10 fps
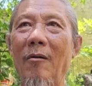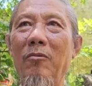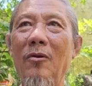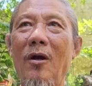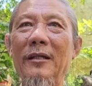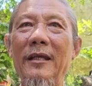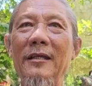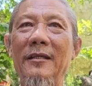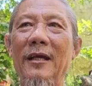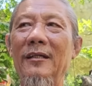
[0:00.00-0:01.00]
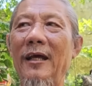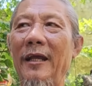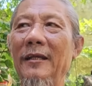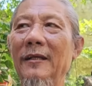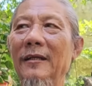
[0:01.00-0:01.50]
không có thấy gì trơn
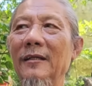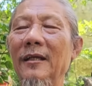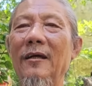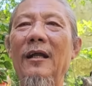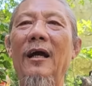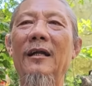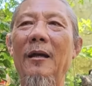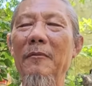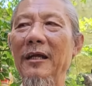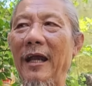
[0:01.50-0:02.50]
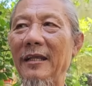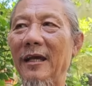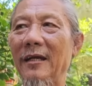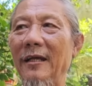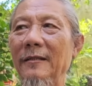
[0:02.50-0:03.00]
thầy, thì nói là đợi 12
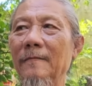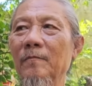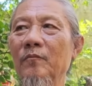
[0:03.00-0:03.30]
giờ đi.